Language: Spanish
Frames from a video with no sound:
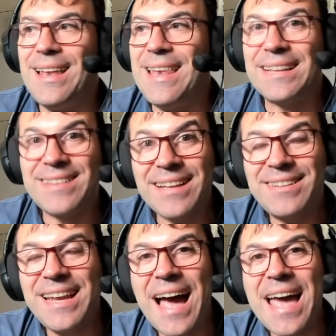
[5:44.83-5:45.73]
La
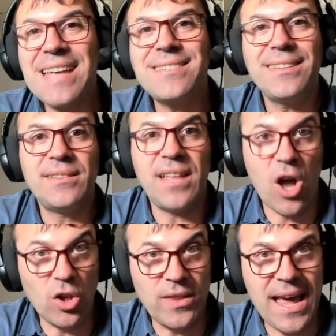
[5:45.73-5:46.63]
táctica es de
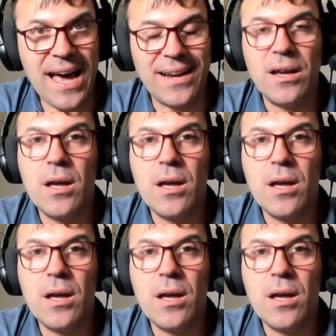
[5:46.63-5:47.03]
holdear.